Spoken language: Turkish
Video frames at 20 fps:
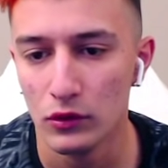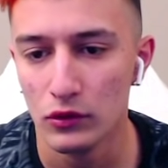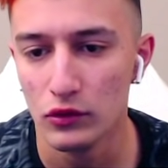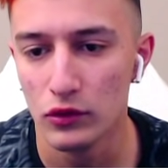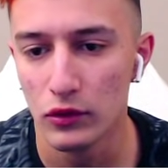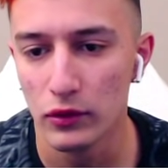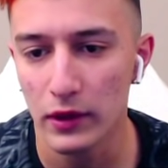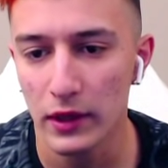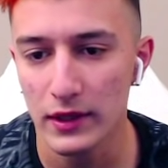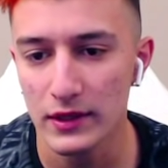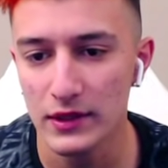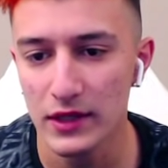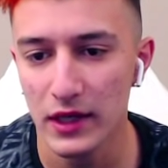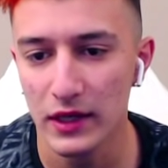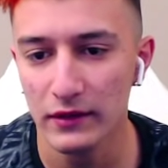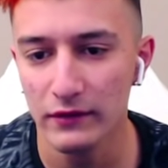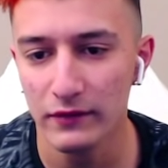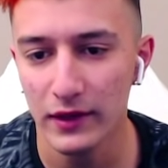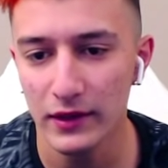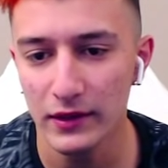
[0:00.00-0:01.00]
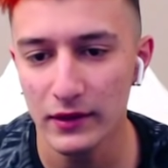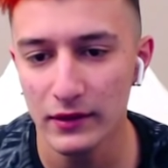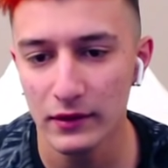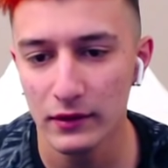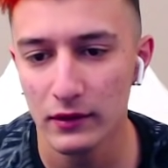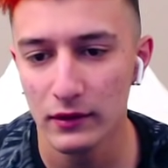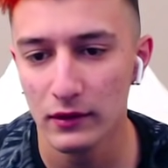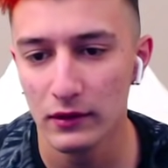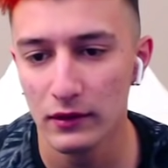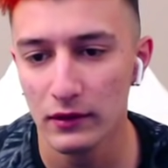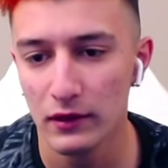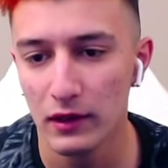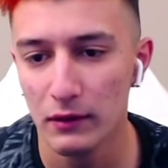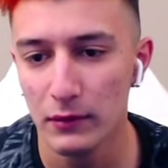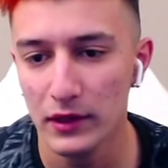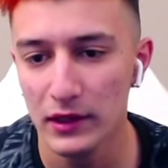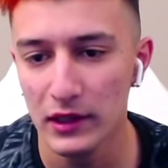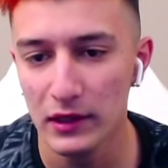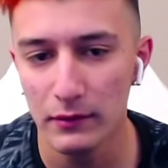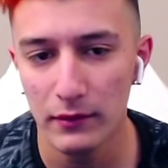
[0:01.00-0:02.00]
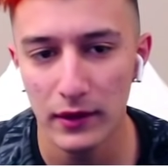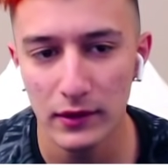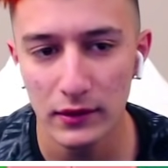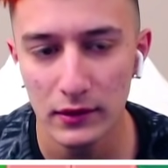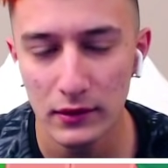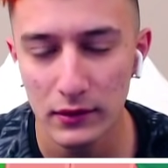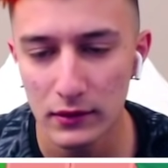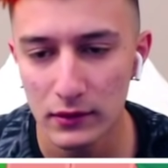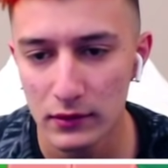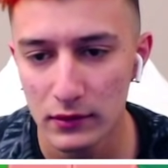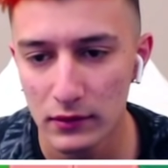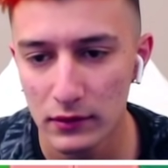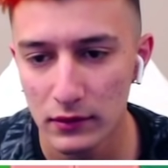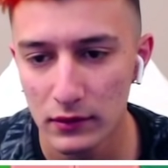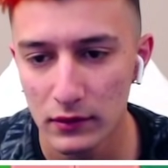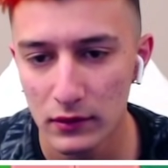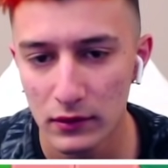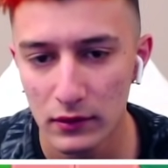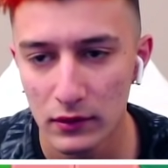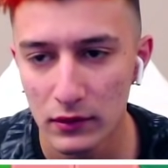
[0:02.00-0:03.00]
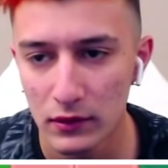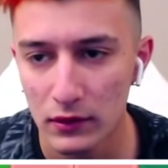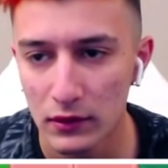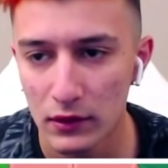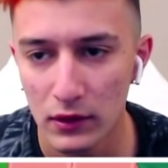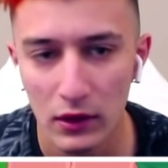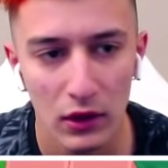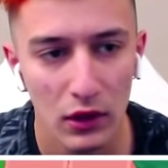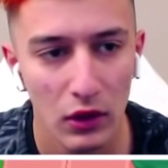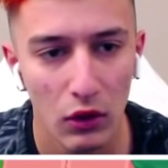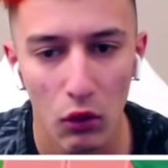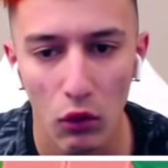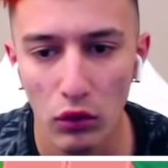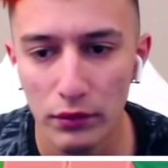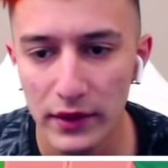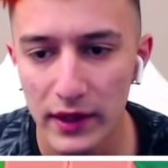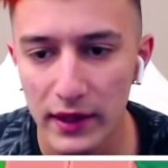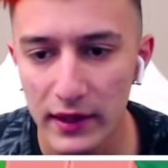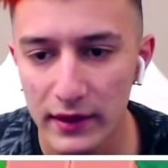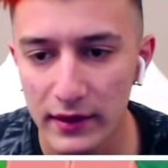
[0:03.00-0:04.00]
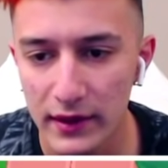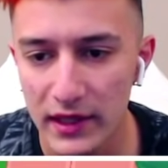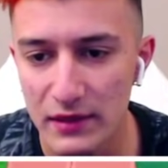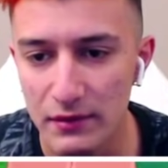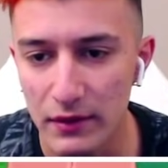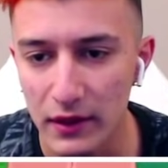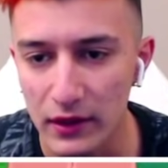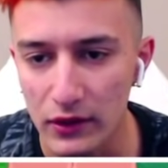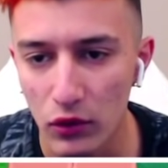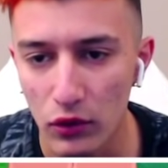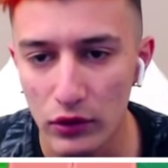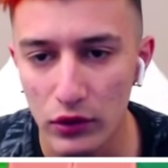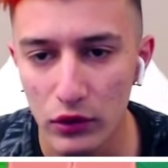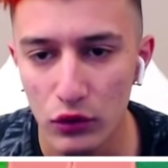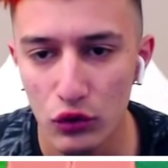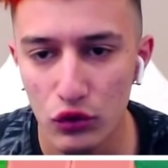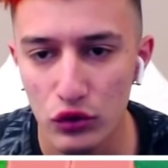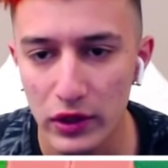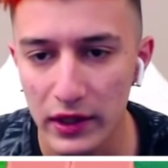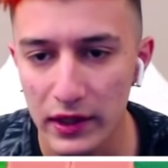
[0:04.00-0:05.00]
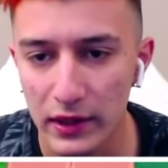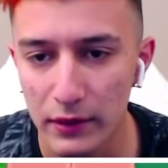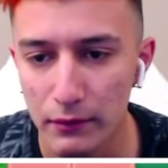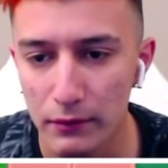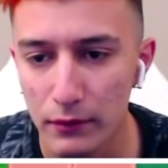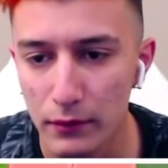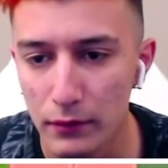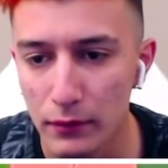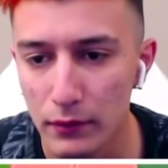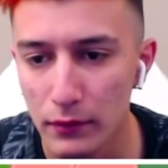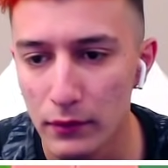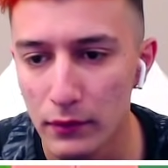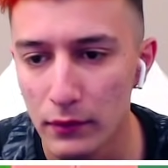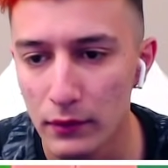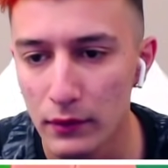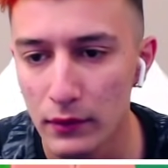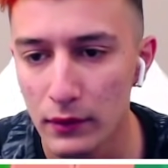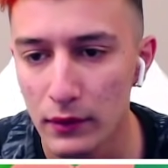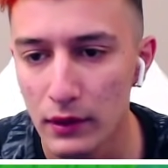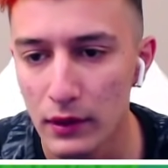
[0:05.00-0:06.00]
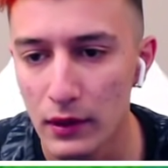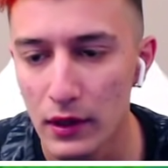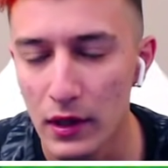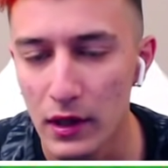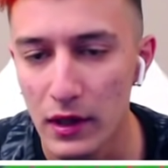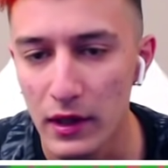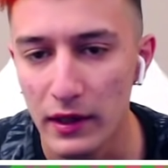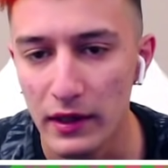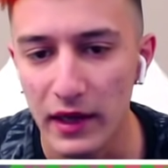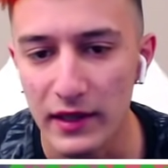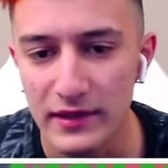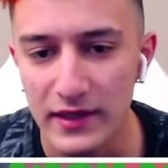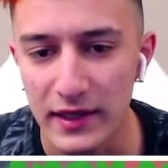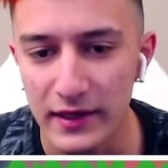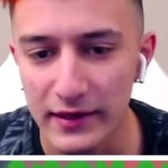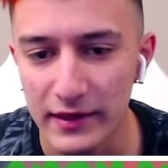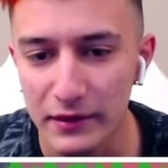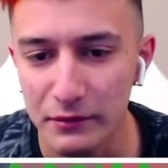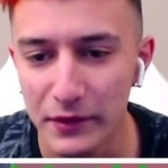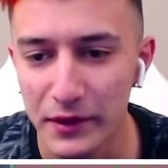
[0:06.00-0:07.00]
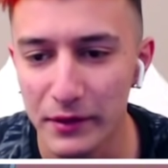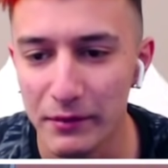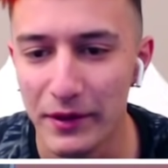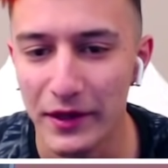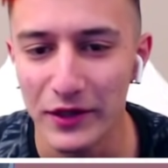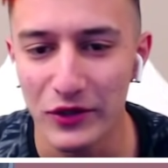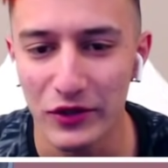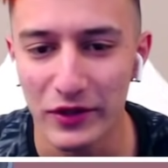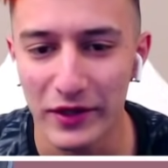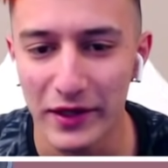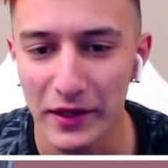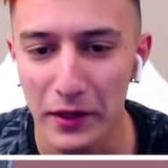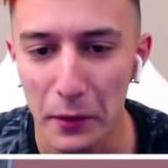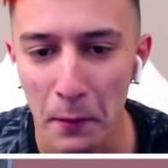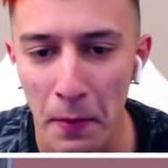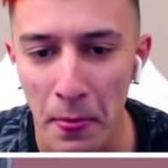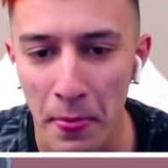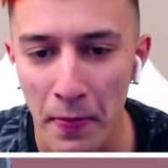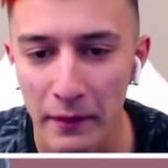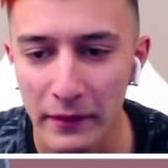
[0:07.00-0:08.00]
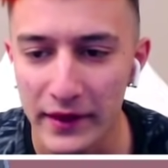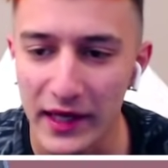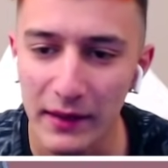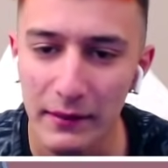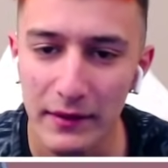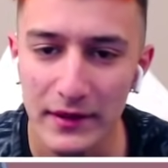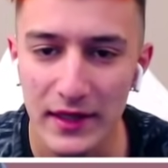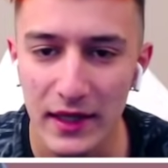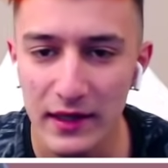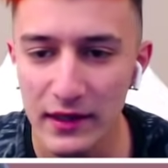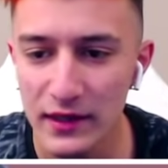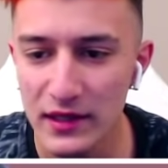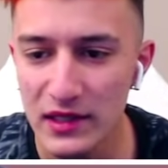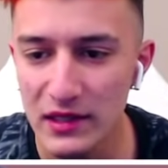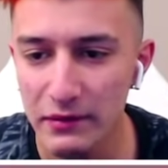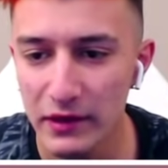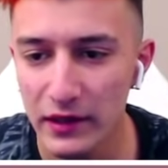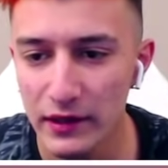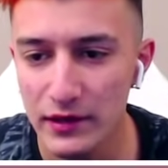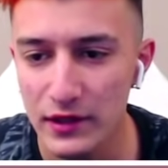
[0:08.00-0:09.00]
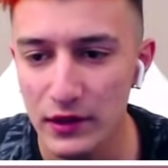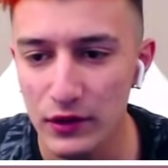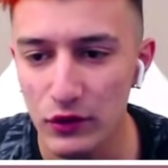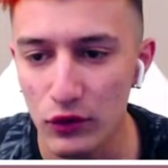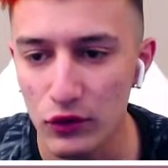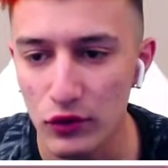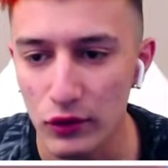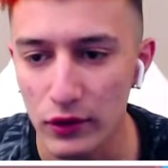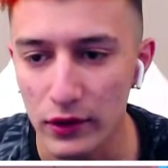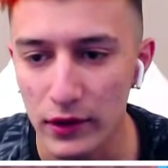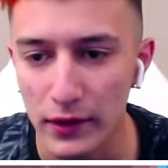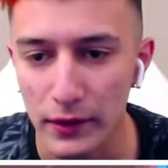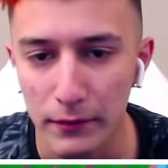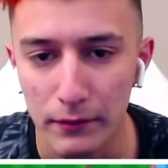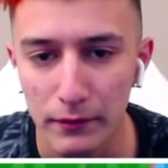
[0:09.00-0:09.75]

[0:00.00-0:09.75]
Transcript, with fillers: Çok az can var. Aman aman. Oğlum gerideyiz bak. 4'e 3 takım. Ya sektirtmeyin bana şunları. Takım hasar yiyince bana da çekiyor sonra.